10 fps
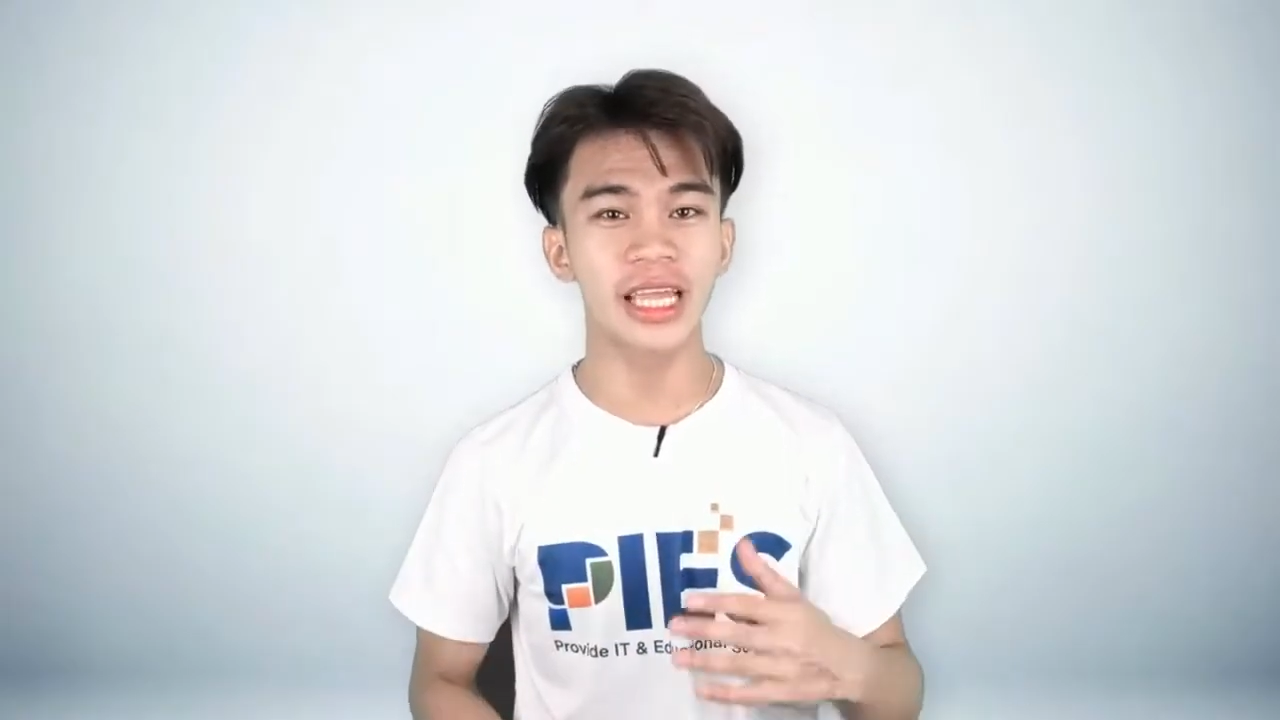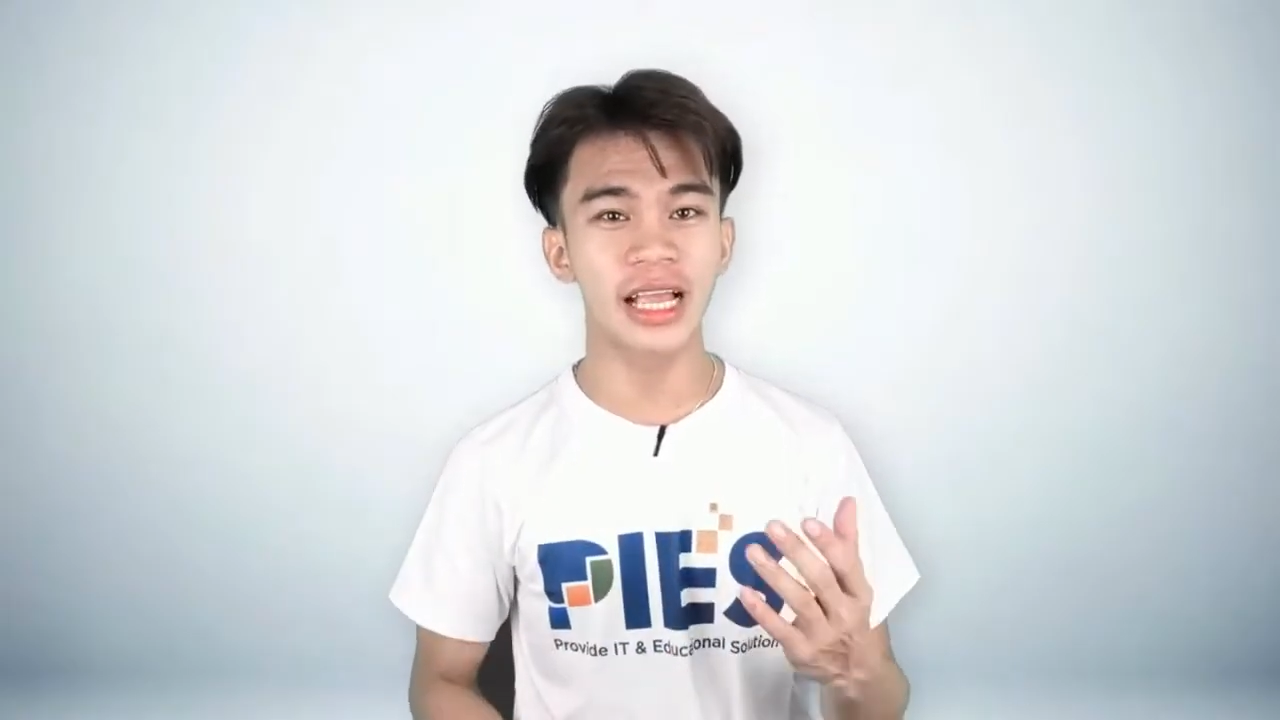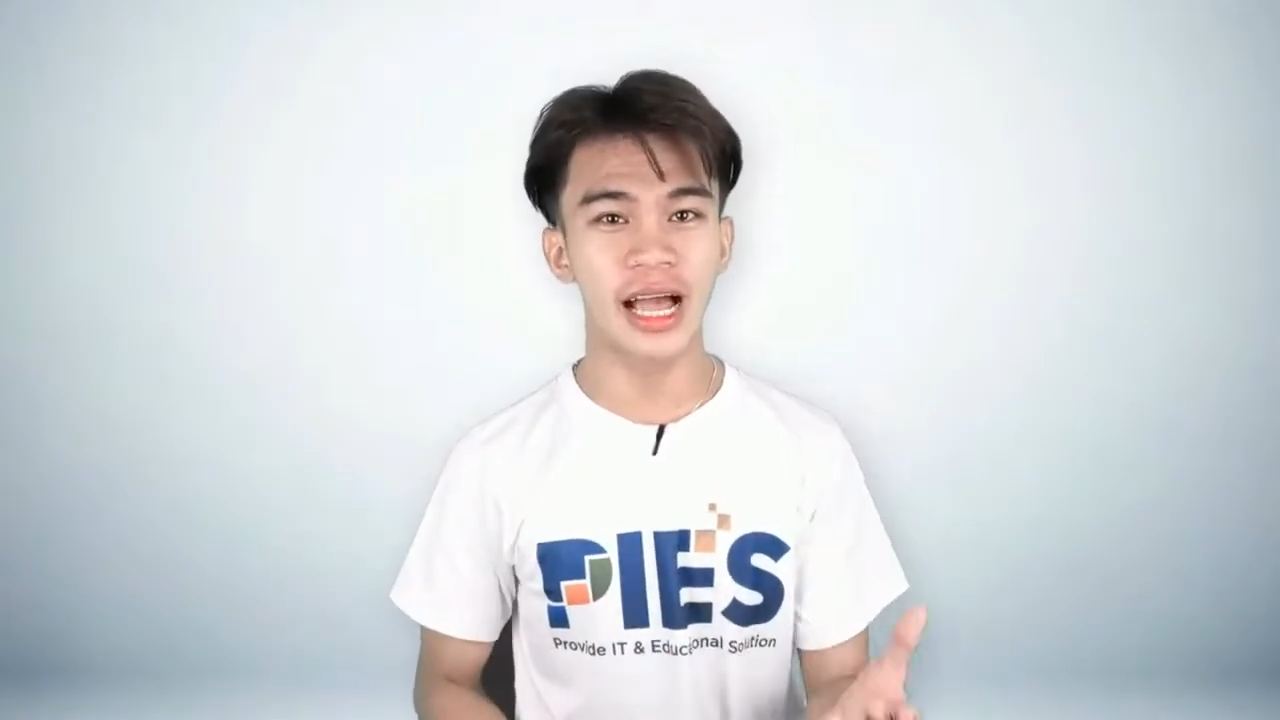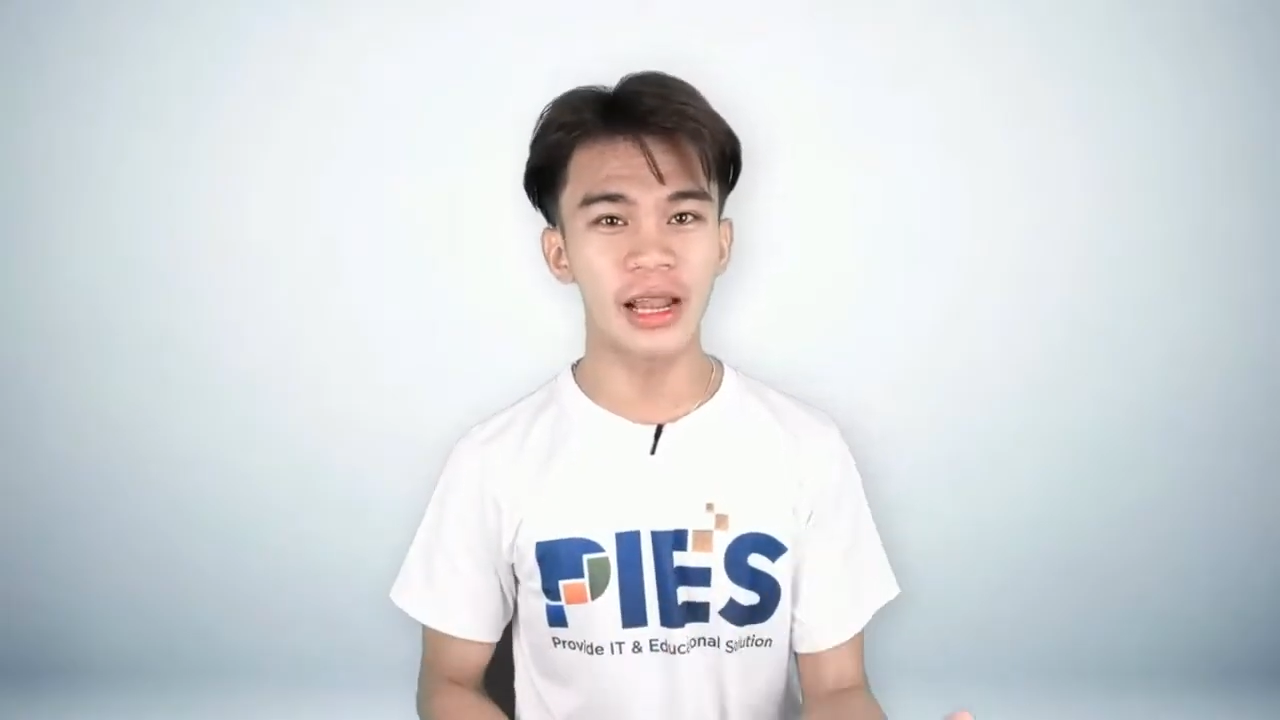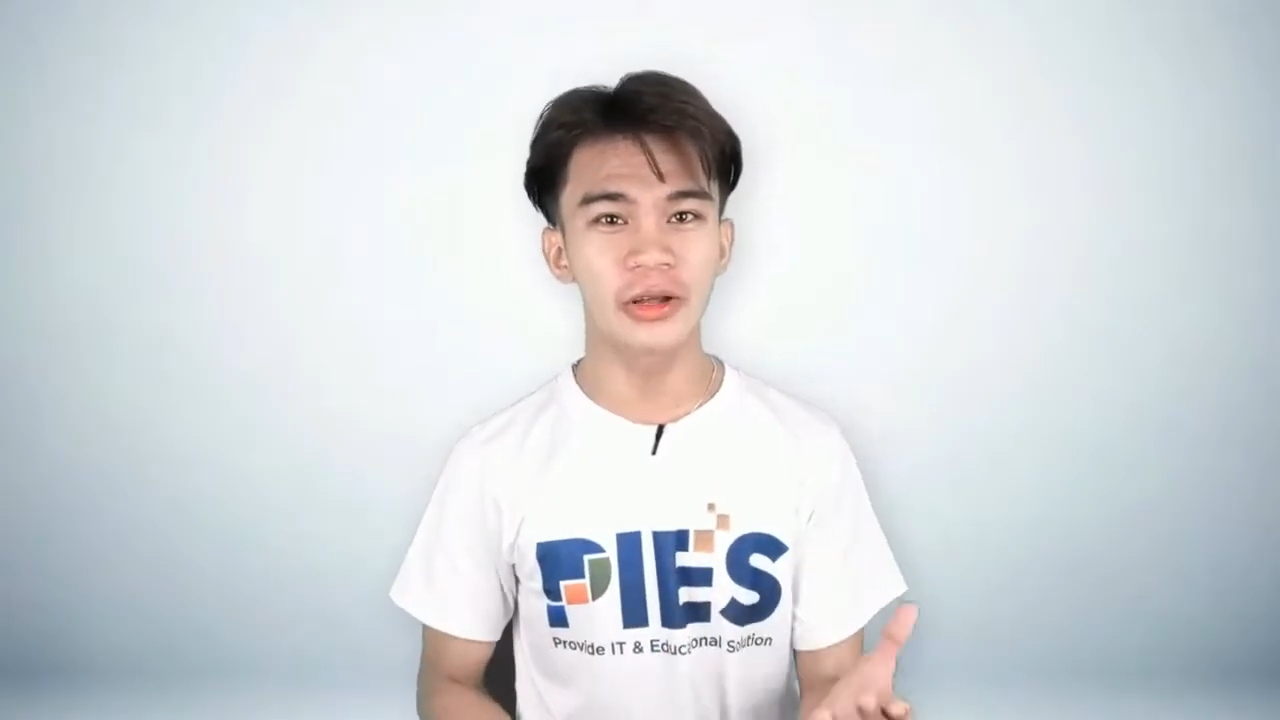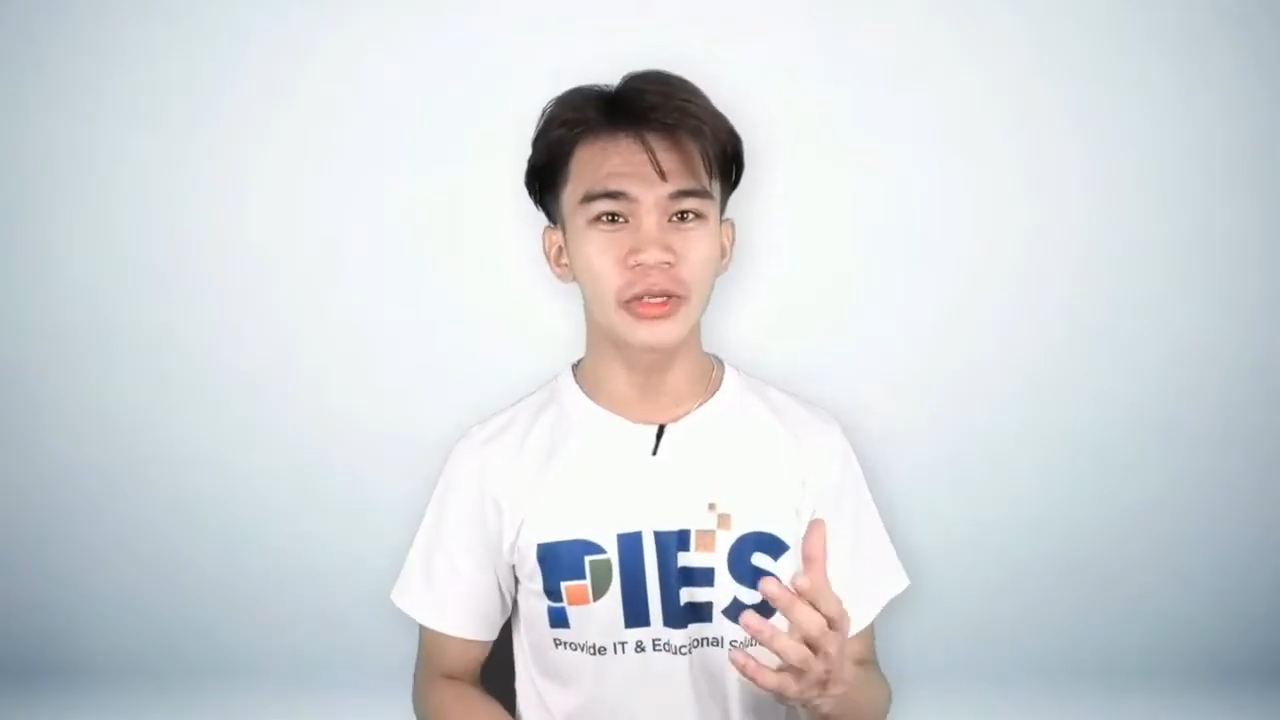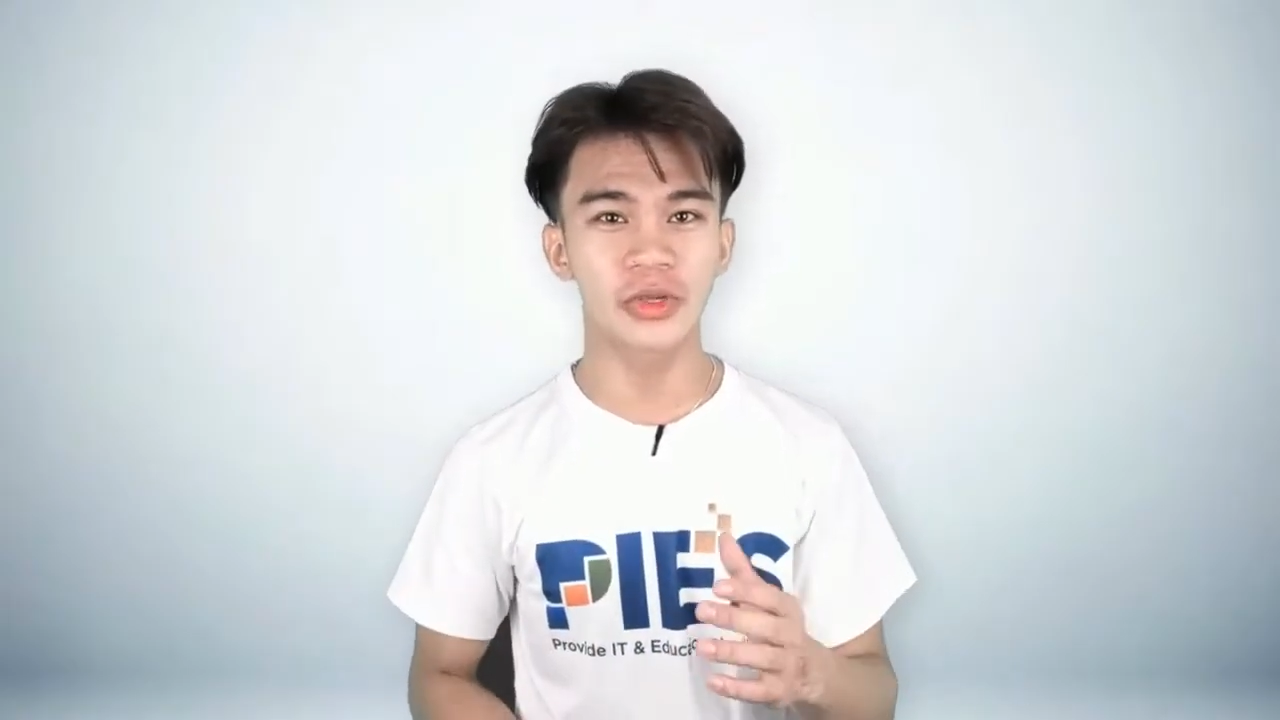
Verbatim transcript: Tagalog